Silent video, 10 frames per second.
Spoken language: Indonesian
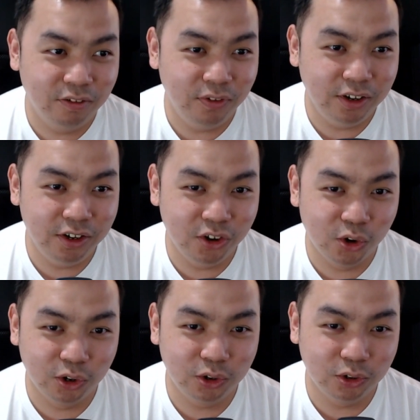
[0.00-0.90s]

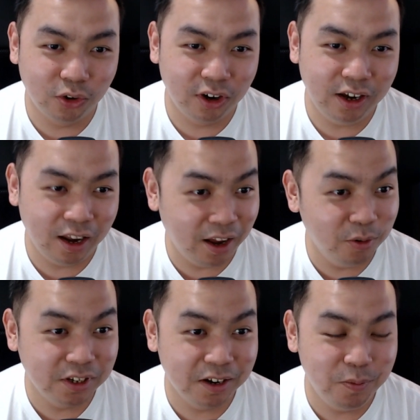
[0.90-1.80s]
video tutorial ya
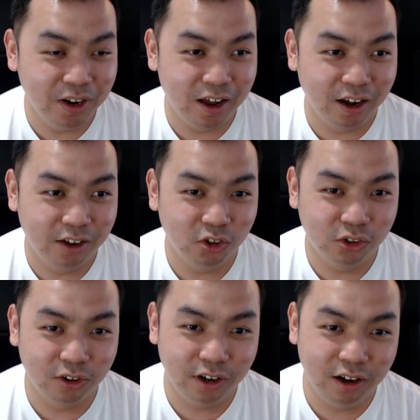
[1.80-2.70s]
bisa dibilang ya
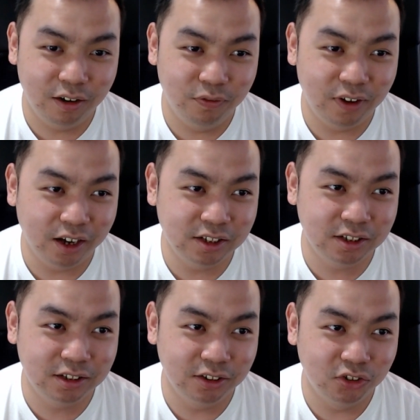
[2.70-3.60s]
tutorial
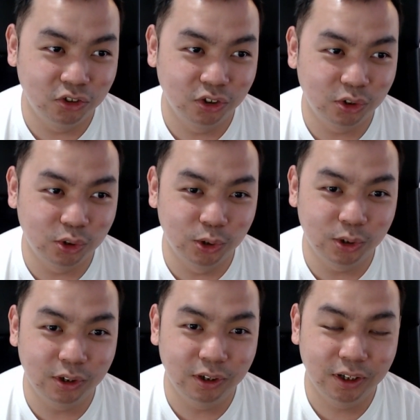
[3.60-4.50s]
flash untuk
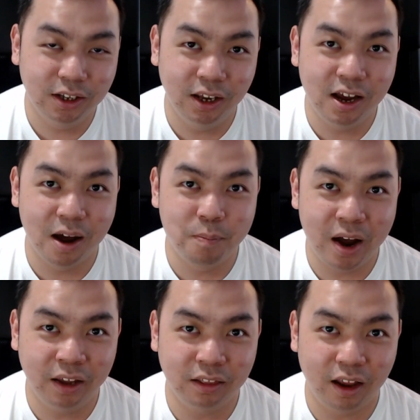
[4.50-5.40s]

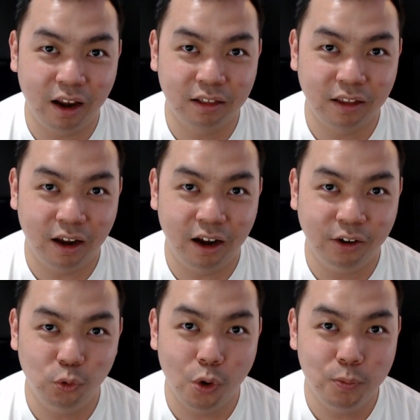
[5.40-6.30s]
Gigabyte
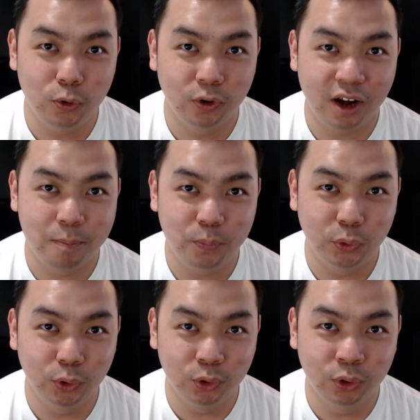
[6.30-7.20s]
RTX 2060
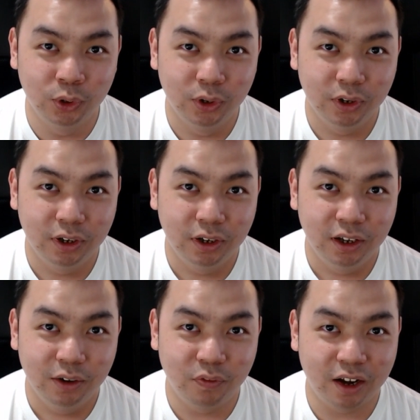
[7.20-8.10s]

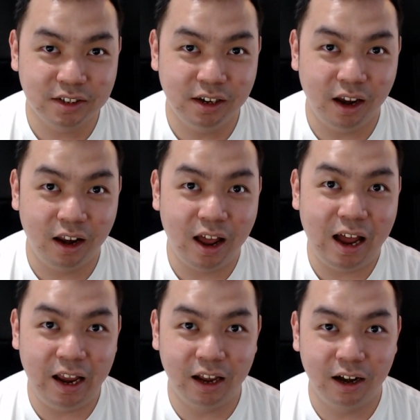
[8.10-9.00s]
versi
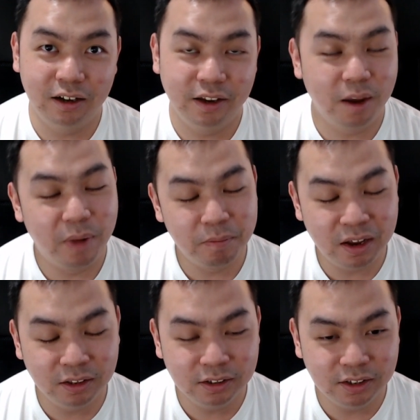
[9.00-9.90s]
LHR. Ya
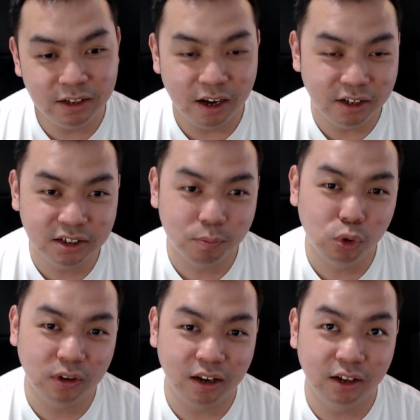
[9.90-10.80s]
memang tidak
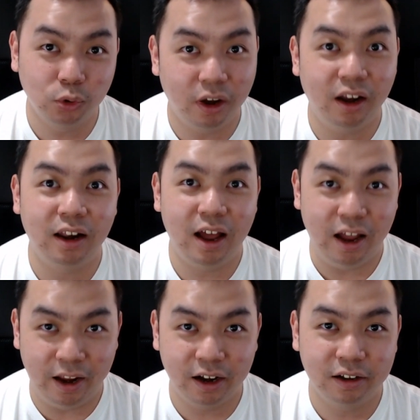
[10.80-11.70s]
disebutkan itu
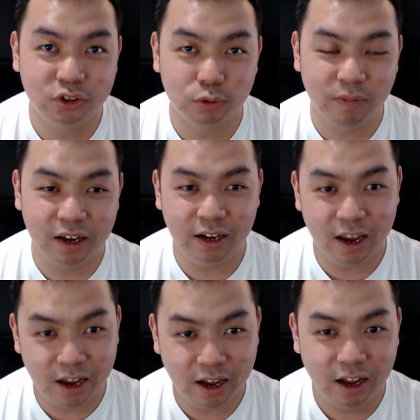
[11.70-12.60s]
LHR, cuman
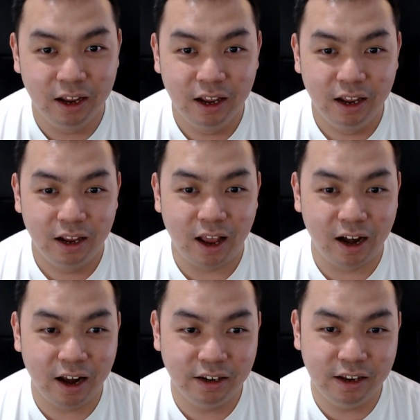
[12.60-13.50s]
ya
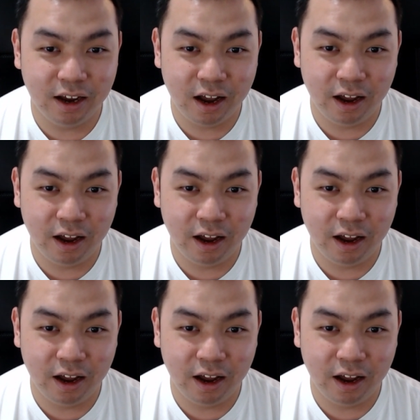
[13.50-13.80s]
karena dia